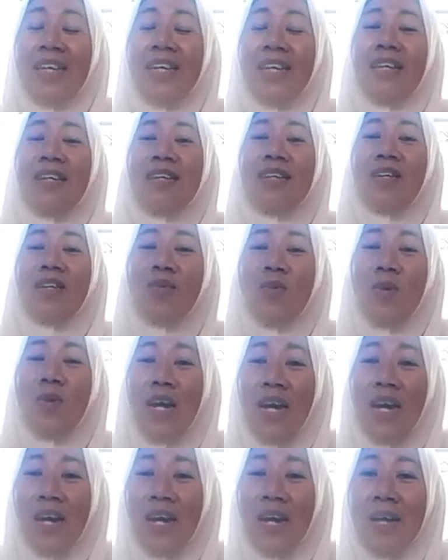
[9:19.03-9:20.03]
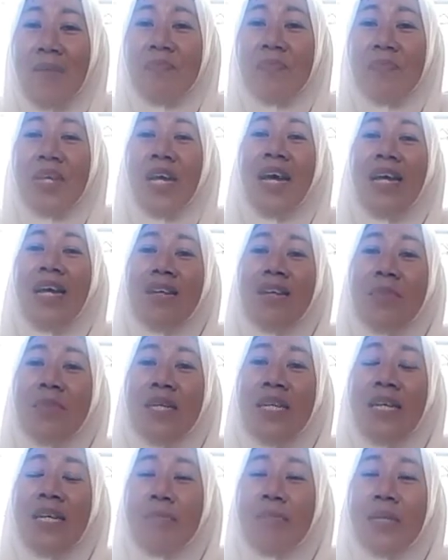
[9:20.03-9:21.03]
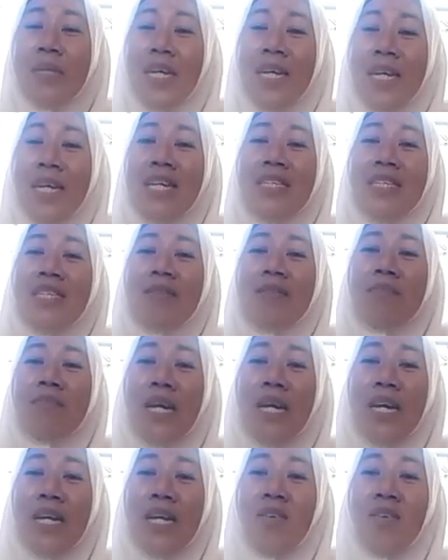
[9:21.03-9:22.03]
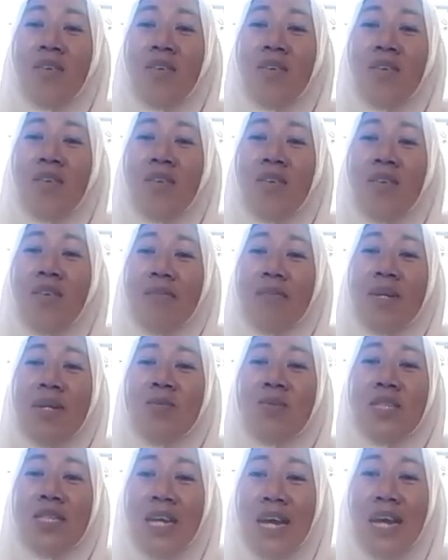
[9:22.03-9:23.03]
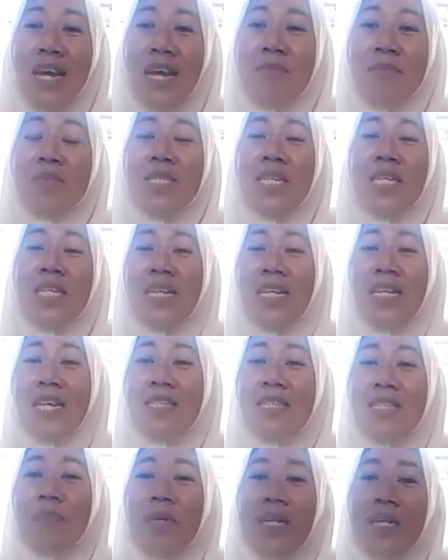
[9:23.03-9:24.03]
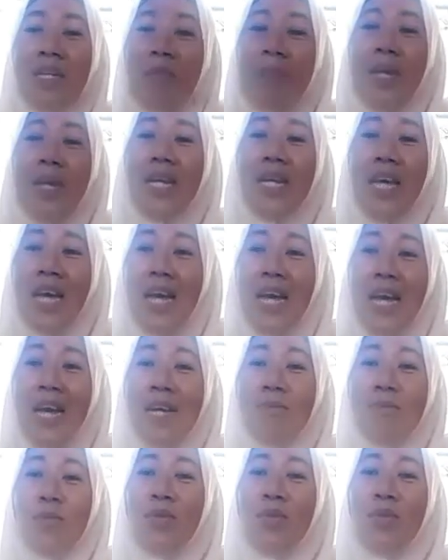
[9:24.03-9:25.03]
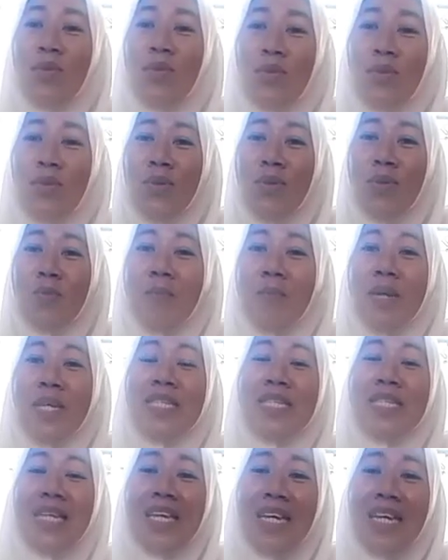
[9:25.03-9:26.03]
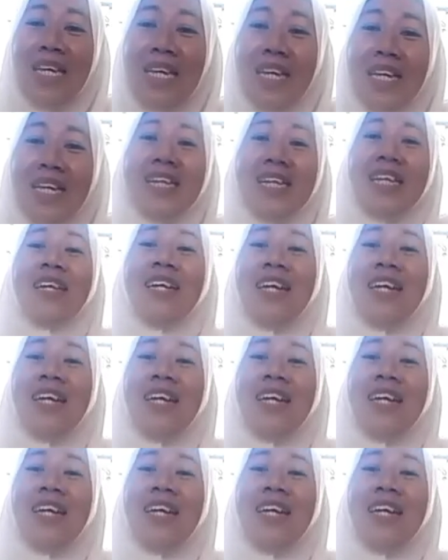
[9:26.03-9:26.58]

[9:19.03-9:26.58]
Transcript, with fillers: Yang kedua, ada benda-benda yang diciptakan oleh manusia, misalnya seperti pena, buku, pensil, dan